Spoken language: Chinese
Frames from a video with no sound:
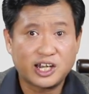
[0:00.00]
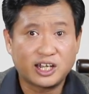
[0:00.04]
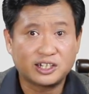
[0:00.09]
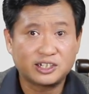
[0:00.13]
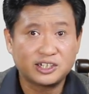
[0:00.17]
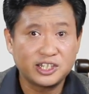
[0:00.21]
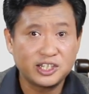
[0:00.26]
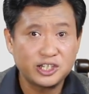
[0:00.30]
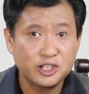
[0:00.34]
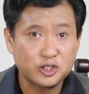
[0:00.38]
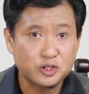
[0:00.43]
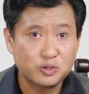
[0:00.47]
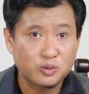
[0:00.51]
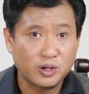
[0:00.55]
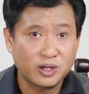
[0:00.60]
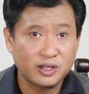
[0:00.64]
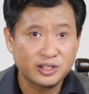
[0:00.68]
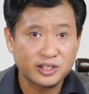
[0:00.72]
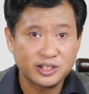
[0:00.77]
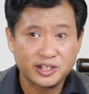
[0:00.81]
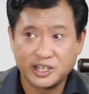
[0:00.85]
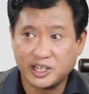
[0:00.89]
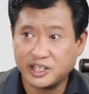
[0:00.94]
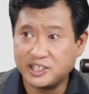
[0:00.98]
长着一
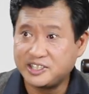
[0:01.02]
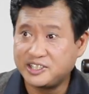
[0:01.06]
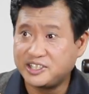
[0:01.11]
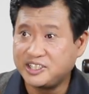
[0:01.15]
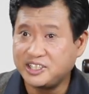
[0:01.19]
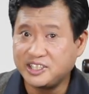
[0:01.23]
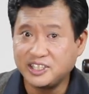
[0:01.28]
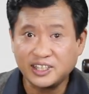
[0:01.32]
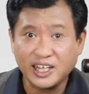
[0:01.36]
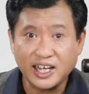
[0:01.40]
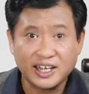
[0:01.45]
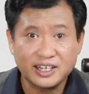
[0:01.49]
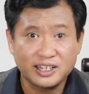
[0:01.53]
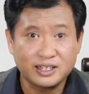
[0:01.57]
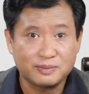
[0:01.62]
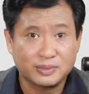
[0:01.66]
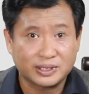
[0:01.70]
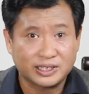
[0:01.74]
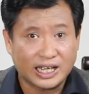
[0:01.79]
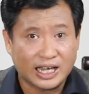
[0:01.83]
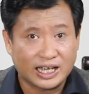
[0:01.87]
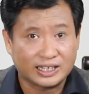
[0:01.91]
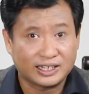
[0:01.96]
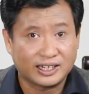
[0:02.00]
双跟鸡蛋那
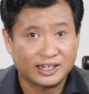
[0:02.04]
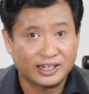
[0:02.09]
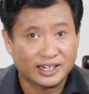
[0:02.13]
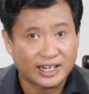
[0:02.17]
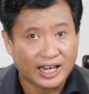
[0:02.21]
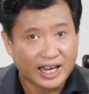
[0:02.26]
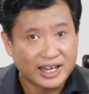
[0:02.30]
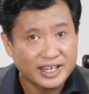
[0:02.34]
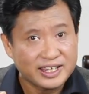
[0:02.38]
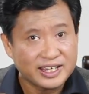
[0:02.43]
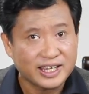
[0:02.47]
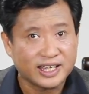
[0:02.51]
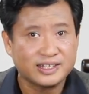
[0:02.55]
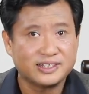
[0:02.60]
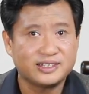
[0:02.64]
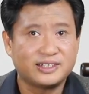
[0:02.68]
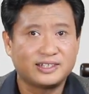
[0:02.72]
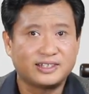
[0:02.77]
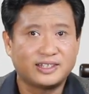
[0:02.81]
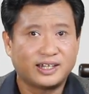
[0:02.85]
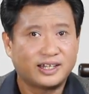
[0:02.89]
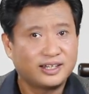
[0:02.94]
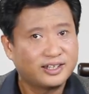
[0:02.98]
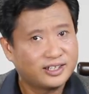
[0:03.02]
么大的蓝眼
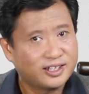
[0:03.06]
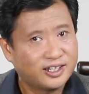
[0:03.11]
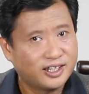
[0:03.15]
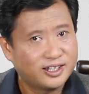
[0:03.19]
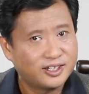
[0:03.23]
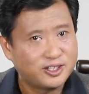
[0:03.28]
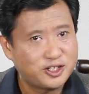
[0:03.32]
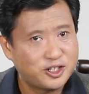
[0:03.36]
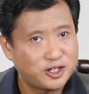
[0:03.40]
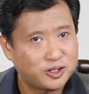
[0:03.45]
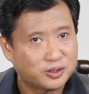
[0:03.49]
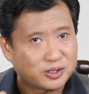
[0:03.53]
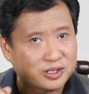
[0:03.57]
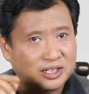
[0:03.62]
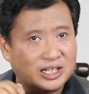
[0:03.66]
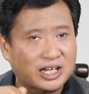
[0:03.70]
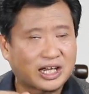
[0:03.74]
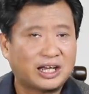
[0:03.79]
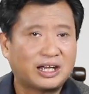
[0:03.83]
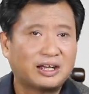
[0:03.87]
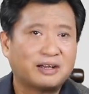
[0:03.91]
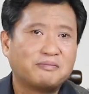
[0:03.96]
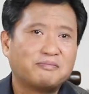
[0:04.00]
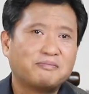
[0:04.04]
睛的就是
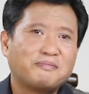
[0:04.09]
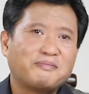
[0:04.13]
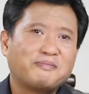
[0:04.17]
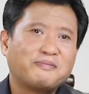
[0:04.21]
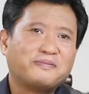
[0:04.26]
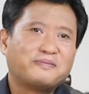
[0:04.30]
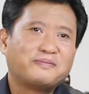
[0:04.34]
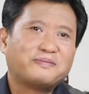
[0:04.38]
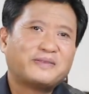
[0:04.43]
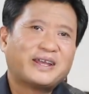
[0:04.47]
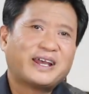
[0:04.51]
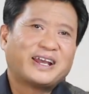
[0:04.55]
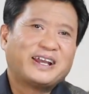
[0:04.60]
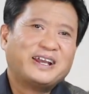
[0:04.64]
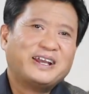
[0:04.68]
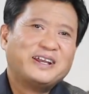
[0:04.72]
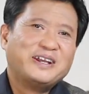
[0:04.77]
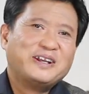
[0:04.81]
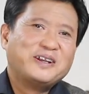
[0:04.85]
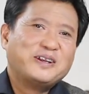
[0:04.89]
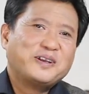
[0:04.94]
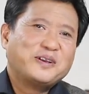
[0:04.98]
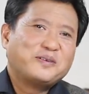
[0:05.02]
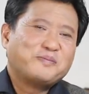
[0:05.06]
他。嘿，
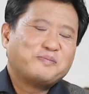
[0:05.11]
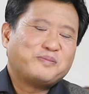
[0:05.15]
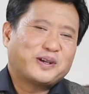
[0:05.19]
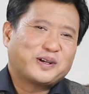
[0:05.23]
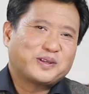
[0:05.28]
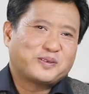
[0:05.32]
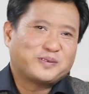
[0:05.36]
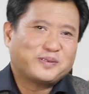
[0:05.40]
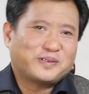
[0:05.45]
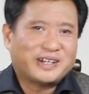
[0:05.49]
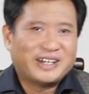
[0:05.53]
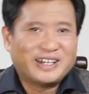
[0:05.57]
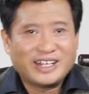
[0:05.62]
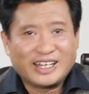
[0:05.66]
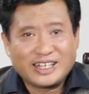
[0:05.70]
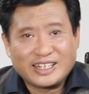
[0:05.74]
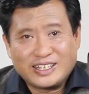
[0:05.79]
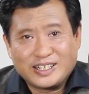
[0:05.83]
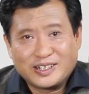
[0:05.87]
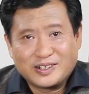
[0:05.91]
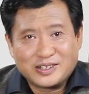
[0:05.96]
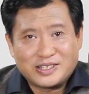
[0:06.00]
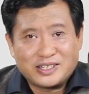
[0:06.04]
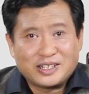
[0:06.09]
苗族人呢
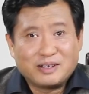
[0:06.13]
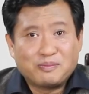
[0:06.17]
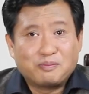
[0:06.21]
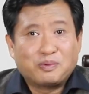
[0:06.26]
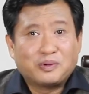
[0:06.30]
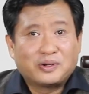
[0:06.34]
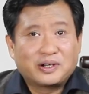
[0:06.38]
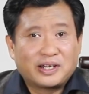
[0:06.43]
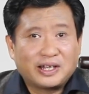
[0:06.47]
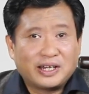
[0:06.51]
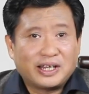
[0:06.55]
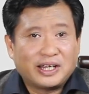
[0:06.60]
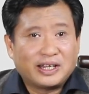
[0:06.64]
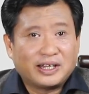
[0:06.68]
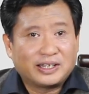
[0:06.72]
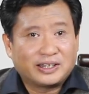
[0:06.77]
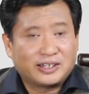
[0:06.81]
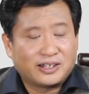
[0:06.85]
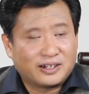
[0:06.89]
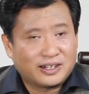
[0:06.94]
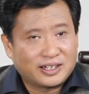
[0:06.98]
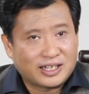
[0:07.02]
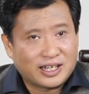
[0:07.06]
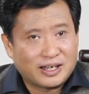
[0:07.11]
邀请伯格里
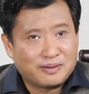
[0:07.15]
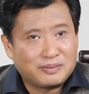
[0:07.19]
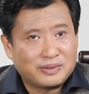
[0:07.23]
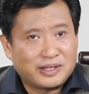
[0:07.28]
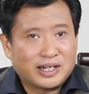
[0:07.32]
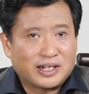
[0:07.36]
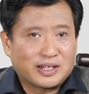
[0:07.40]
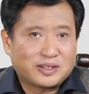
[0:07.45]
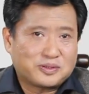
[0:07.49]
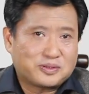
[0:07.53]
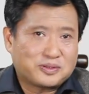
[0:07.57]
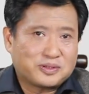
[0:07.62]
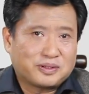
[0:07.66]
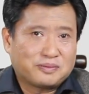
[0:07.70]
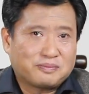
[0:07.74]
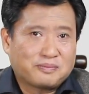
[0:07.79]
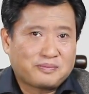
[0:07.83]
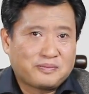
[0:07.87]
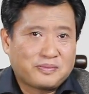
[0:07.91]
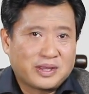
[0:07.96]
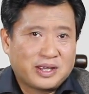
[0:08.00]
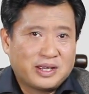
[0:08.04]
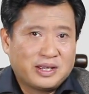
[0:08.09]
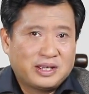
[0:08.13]
到了他们那里去，
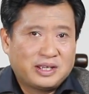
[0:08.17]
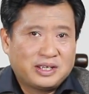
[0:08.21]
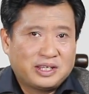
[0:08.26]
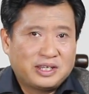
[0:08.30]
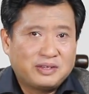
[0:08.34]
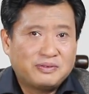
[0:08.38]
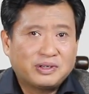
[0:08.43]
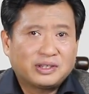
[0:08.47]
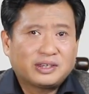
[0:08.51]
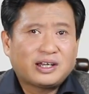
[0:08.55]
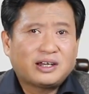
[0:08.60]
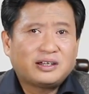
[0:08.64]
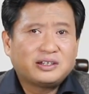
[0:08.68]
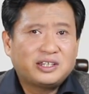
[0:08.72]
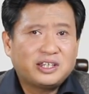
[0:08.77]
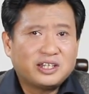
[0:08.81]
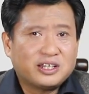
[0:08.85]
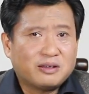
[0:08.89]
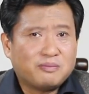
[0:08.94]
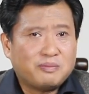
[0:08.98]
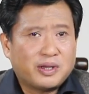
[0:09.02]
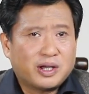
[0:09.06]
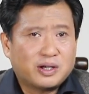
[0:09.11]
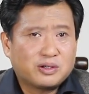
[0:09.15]
因为当地
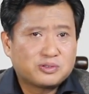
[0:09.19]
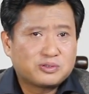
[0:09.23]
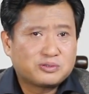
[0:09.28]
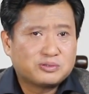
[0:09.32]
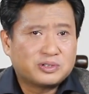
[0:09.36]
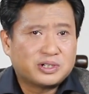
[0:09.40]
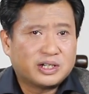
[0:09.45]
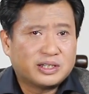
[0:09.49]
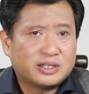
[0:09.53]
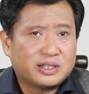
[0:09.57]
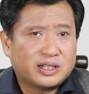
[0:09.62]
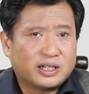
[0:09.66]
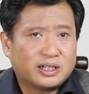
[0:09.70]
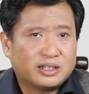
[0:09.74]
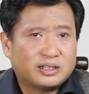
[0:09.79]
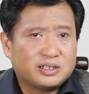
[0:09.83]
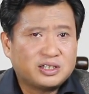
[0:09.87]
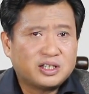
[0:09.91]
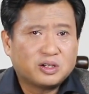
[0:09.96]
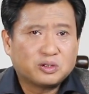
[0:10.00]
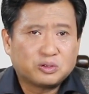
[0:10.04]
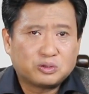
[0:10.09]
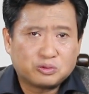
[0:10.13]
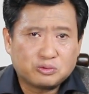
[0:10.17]
的苗族人呢
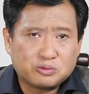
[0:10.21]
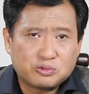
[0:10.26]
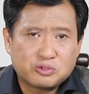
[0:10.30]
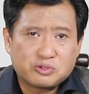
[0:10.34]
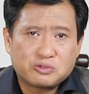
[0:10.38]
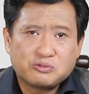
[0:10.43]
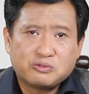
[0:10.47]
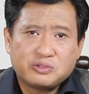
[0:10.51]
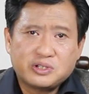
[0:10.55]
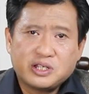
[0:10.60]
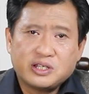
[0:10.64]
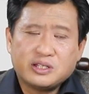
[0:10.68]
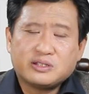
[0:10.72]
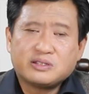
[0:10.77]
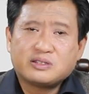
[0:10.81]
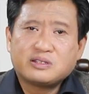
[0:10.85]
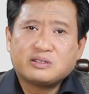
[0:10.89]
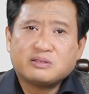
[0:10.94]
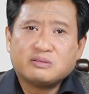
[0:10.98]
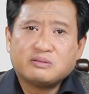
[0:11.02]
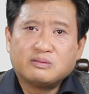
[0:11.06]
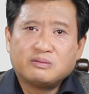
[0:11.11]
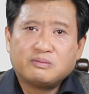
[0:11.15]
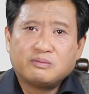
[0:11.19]
要读书认
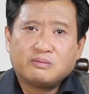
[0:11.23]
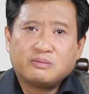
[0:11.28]
字。